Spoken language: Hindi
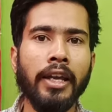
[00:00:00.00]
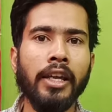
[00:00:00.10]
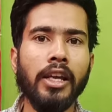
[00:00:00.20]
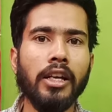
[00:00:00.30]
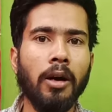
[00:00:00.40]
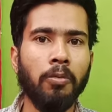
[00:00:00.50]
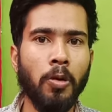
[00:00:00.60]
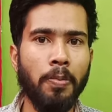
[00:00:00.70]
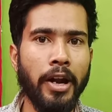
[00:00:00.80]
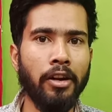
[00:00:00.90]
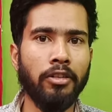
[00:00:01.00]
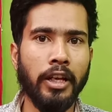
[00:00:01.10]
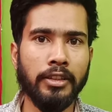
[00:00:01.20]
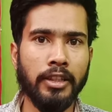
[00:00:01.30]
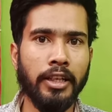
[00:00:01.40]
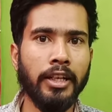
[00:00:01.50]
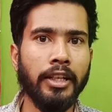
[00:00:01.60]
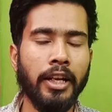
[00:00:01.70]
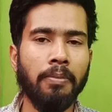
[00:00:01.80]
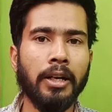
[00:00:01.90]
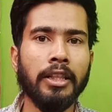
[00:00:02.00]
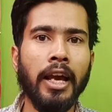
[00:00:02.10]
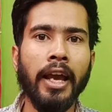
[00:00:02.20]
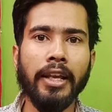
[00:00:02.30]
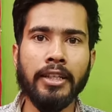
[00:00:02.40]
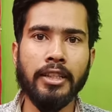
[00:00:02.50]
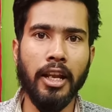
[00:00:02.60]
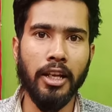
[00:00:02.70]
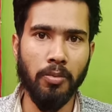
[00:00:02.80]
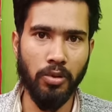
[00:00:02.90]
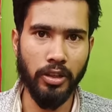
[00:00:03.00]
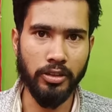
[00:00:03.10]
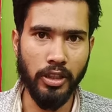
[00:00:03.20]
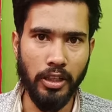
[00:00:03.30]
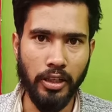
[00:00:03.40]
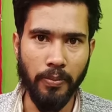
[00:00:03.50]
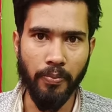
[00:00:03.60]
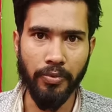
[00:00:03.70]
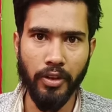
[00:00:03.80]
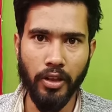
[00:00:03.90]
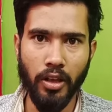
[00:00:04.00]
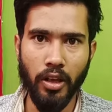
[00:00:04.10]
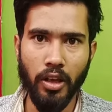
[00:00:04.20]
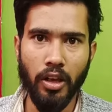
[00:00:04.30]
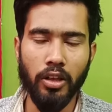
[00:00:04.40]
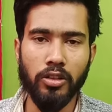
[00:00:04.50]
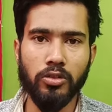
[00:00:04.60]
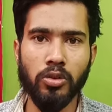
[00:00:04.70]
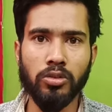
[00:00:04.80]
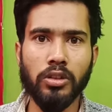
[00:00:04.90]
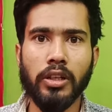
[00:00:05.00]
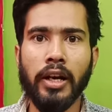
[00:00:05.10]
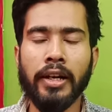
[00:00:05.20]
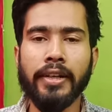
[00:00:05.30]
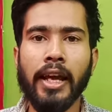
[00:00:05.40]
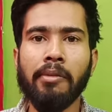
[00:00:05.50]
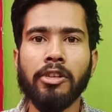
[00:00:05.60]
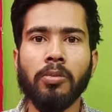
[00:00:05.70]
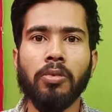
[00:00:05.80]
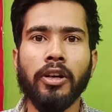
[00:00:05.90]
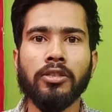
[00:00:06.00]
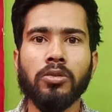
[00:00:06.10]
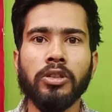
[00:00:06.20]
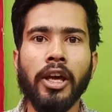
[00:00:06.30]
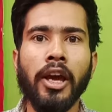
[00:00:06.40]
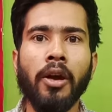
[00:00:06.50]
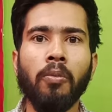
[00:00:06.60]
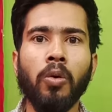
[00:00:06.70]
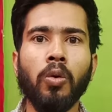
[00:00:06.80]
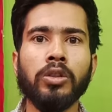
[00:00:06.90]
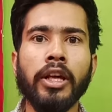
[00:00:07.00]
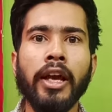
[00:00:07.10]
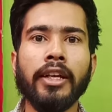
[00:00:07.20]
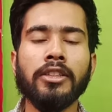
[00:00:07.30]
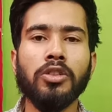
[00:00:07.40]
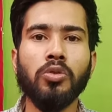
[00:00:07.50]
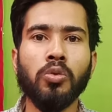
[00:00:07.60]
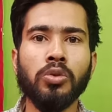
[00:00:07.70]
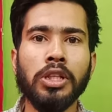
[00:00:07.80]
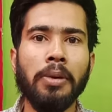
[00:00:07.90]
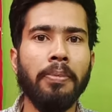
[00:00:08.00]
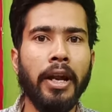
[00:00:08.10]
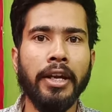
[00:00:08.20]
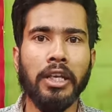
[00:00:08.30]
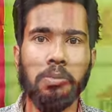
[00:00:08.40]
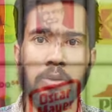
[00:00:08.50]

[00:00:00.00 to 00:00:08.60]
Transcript: ही आपको ब्रांड ऑथराइजेशन लेना देना पड़ता है इस तरह के प्रोडक्ट्स के लिए दोस्तों थर्ड टाइप के जो प्रोडक्ट्स होते हैं वो होते हैं किसी दूसरे ब्रांड के